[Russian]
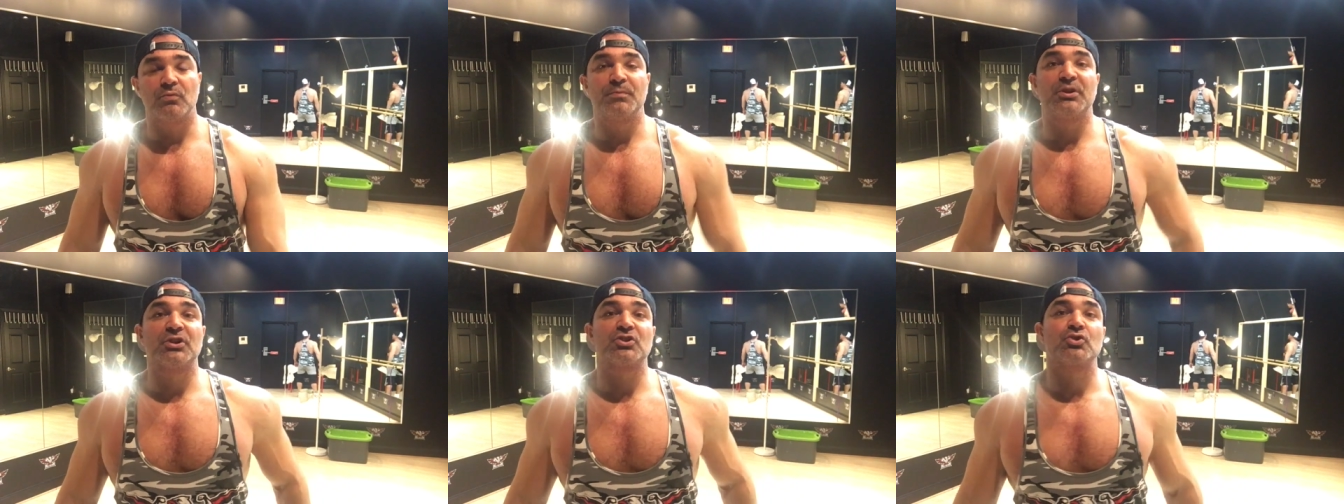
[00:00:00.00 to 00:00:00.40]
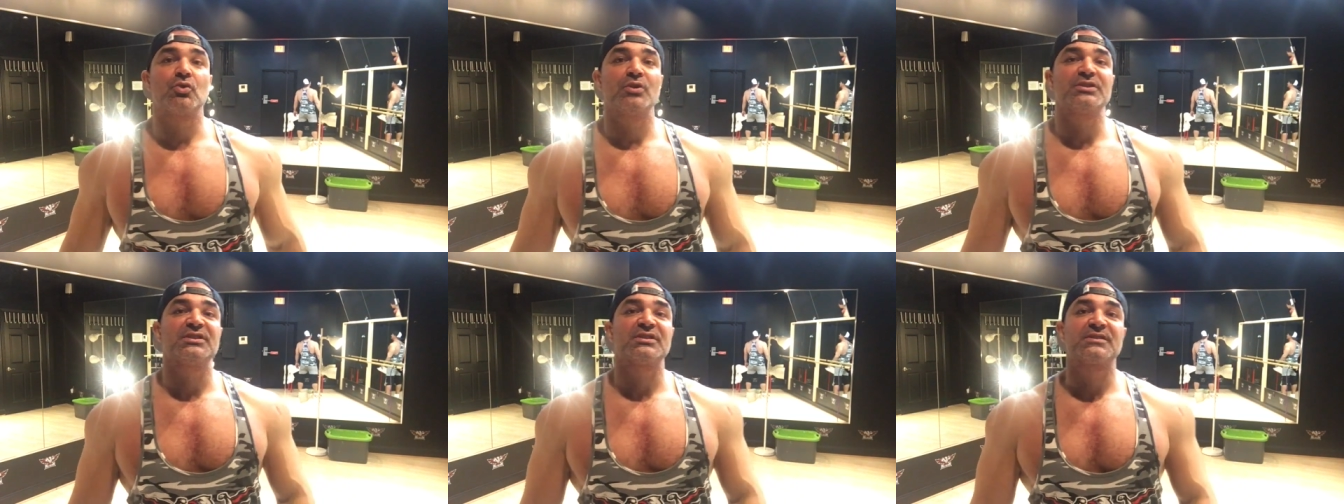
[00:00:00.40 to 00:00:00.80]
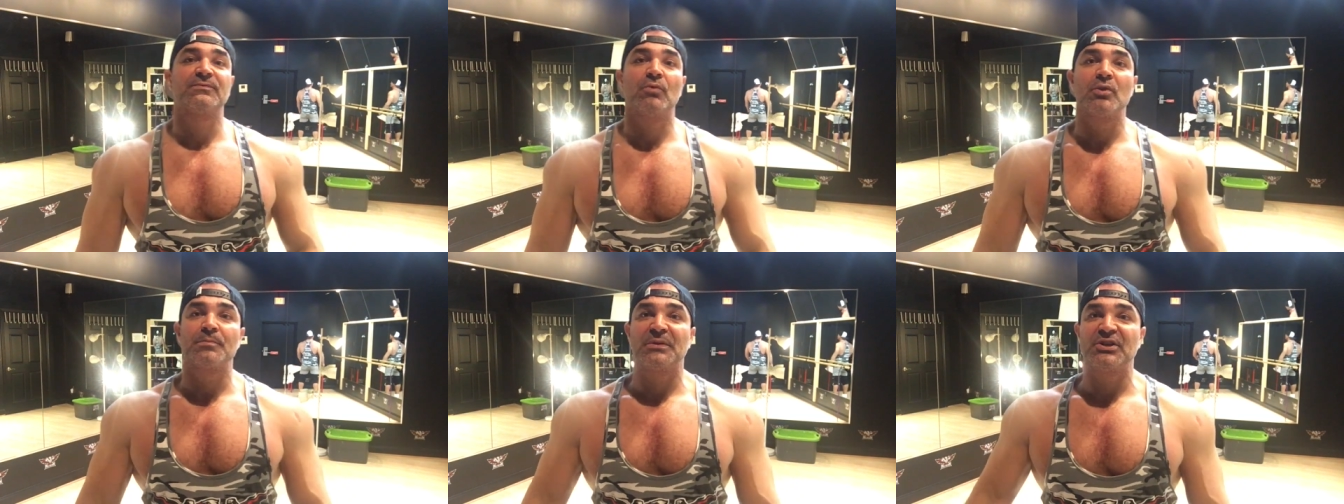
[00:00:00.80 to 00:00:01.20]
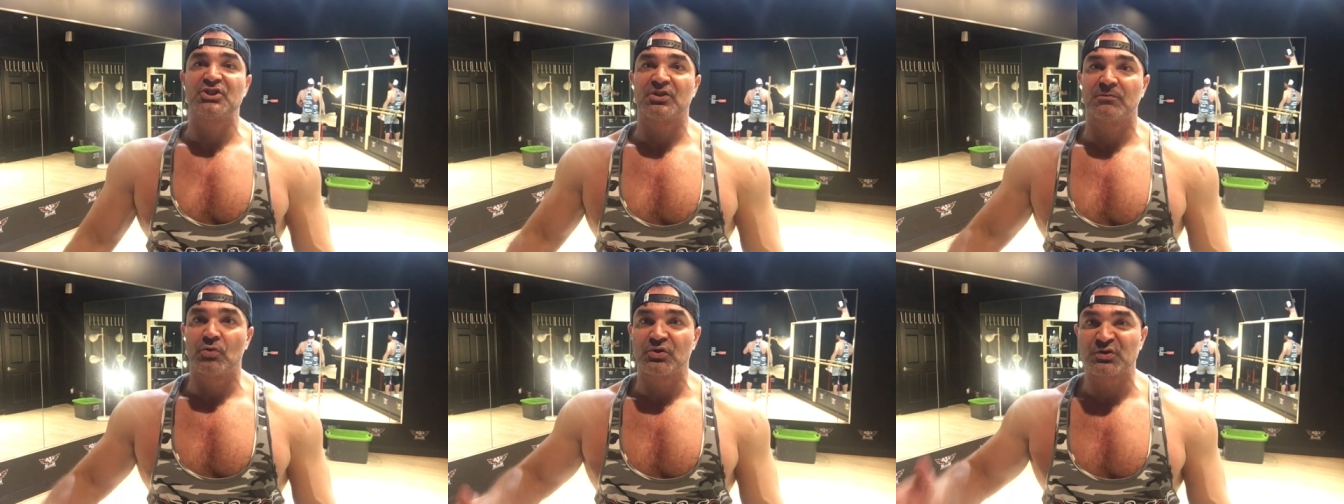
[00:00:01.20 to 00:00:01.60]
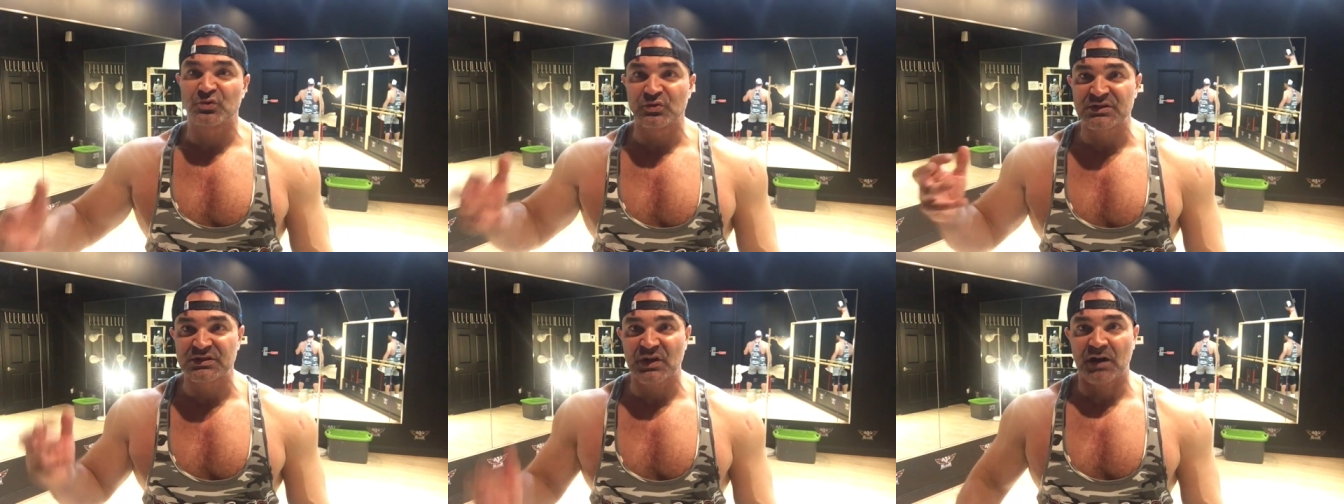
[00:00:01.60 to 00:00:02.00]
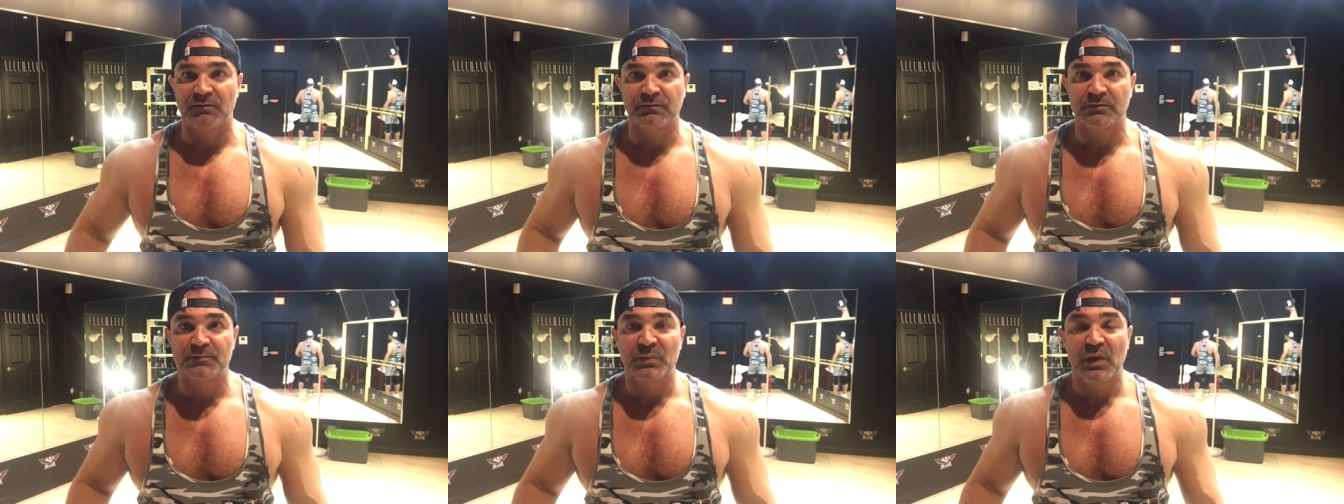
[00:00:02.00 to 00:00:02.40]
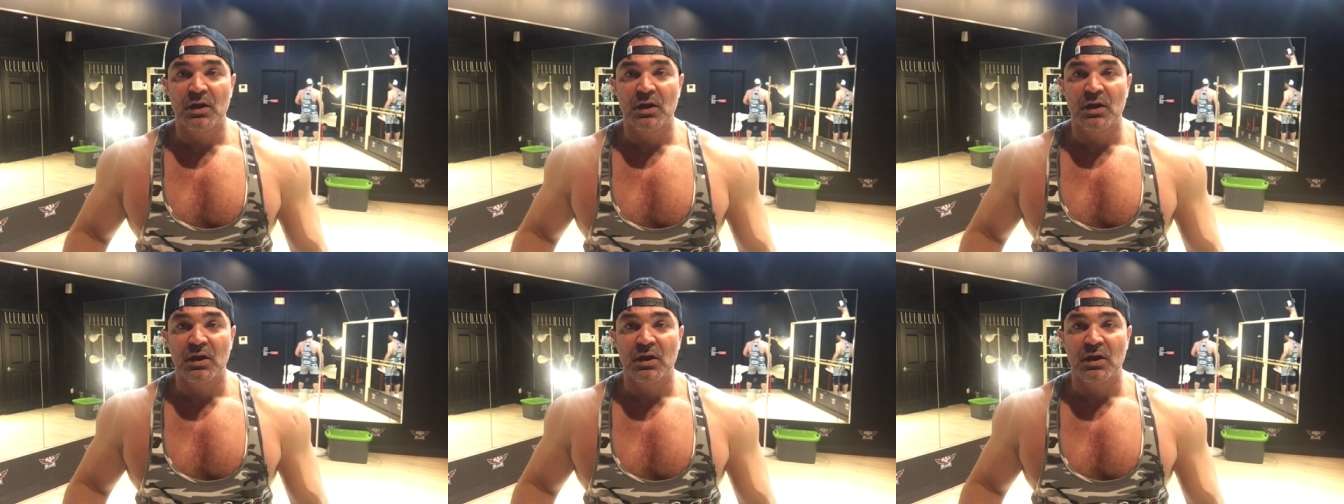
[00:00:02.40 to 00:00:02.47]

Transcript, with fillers: убережете свой плечевой сустав.